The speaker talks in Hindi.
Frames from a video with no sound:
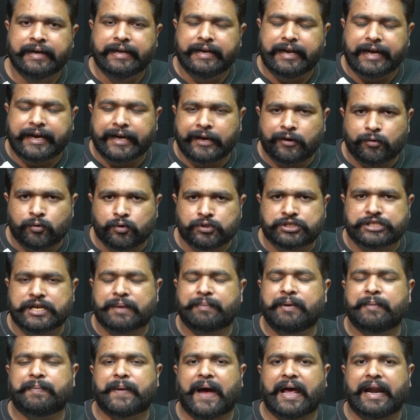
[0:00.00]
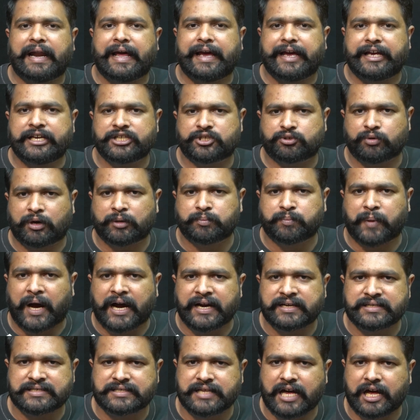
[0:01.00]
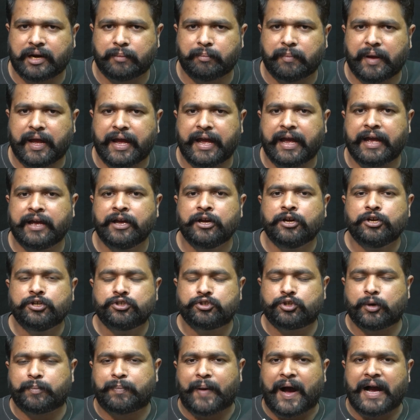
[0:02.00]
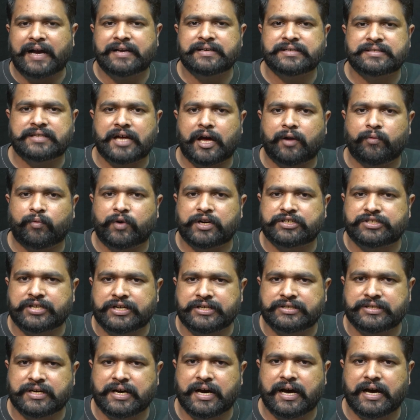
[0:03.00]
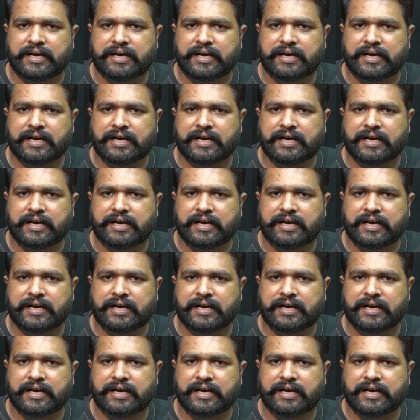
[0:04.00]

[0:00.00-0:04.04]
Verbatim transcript: लेकिन उससे भी पहले इस वक्त पाकिस्तान में जो पाकिस्तान वर्सेज